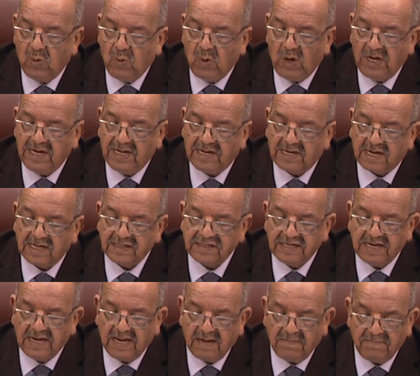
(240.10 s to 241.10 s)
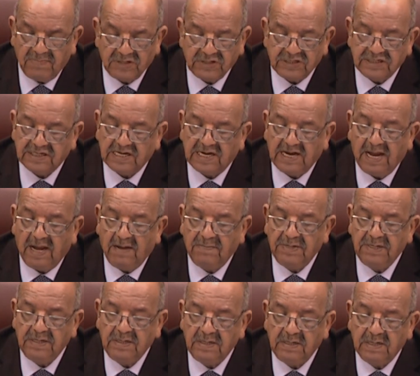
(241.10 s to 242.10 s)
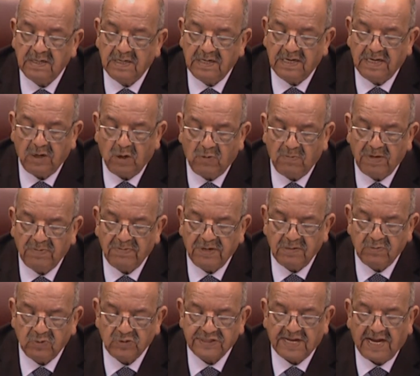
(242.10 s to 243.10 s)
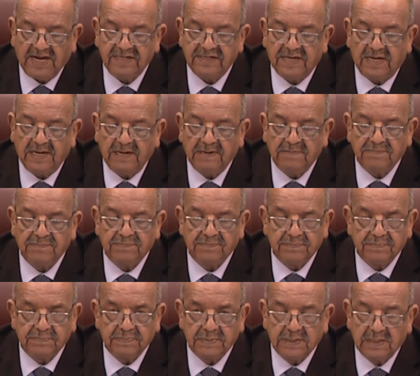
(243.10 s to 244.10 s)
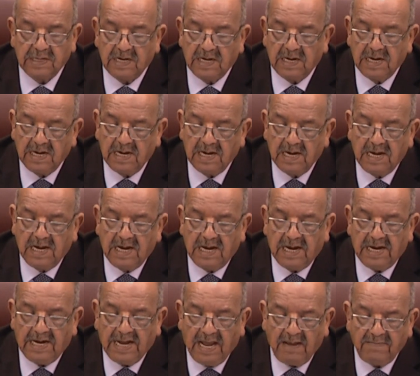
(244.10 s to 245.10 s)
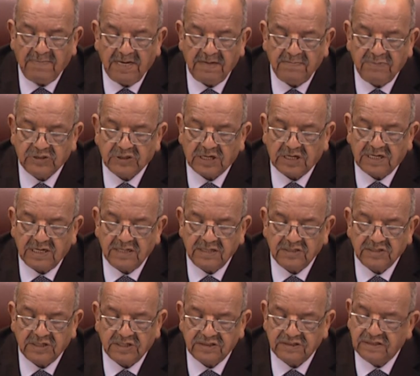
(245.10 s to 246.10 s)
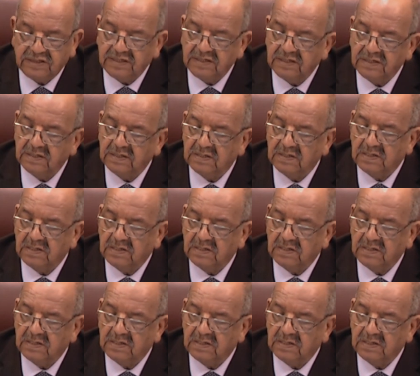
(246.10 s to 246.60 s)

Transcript: وعلى رأسها مجلس الأمن للأمم المتحدة العمل بشكل جدي